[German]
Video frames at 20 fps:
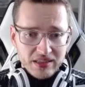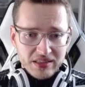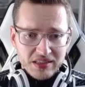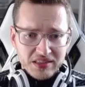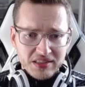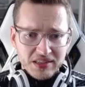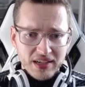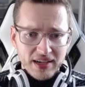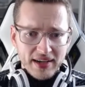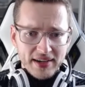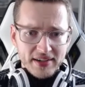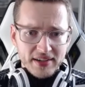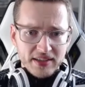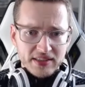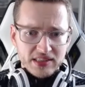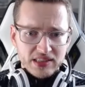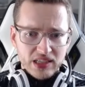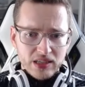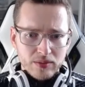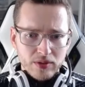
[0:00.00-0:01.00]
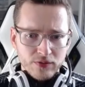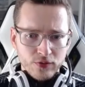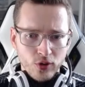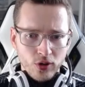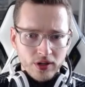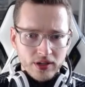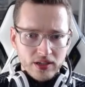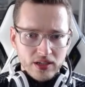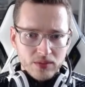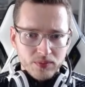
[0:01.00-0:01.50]
Das ist ein leidiges Thema,
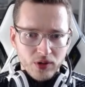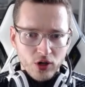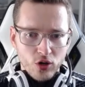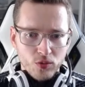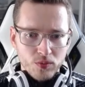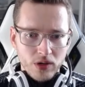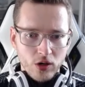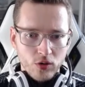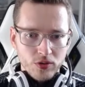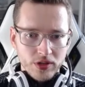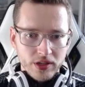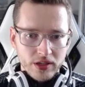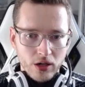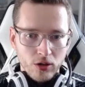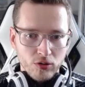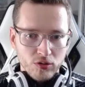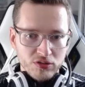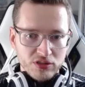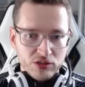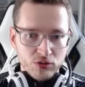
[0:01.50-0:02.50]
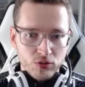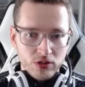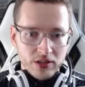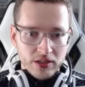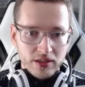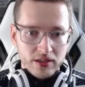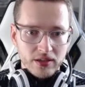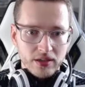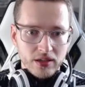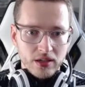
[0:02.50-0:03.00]
Freunde, da brauchen wir auch nicht ausholen,
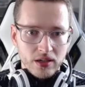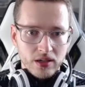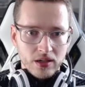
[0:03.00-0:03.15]
ne?